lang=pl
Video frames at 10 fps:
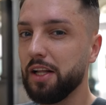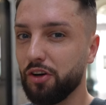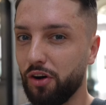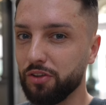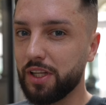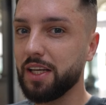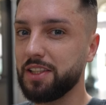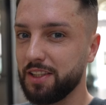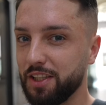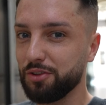to ona
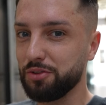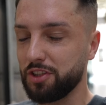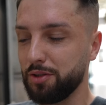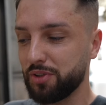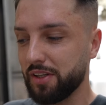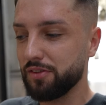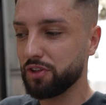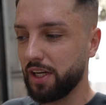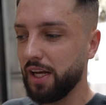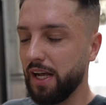się nie ruszy i przez to,
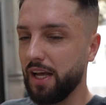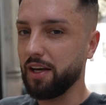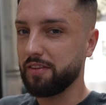że e,